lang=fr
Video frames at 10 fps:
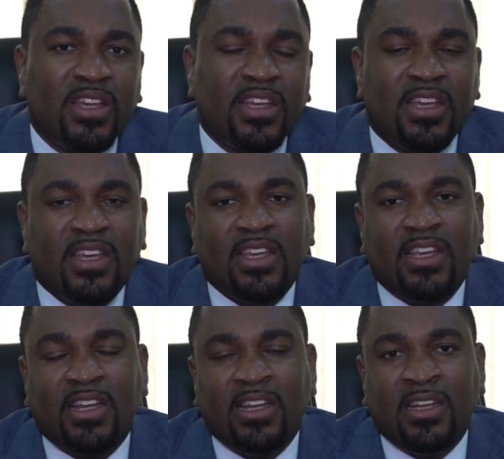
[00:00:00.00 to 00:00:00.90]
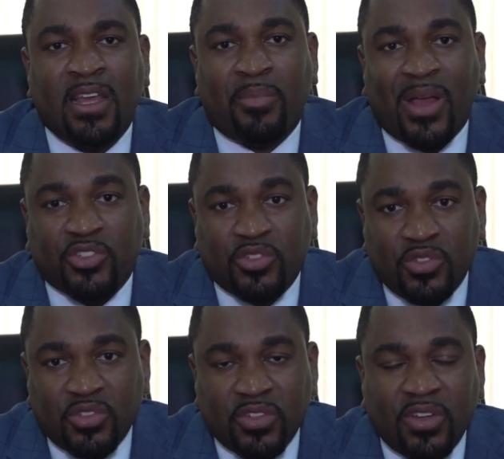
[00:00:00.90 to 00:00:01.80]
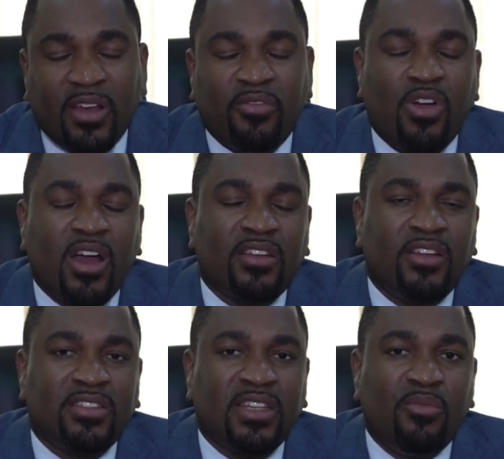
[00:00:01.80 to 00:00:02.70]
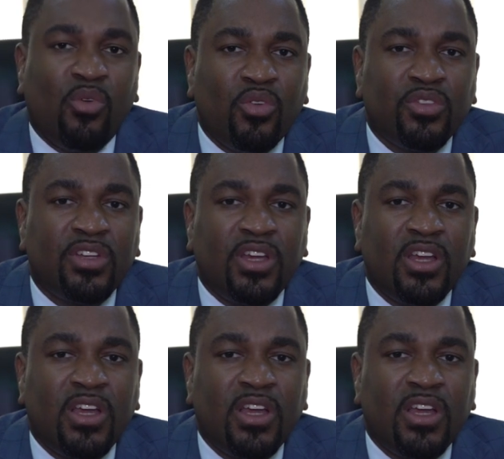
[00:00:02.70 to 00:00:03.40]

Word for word: Et il n'est pas juste d'avoir dans un monde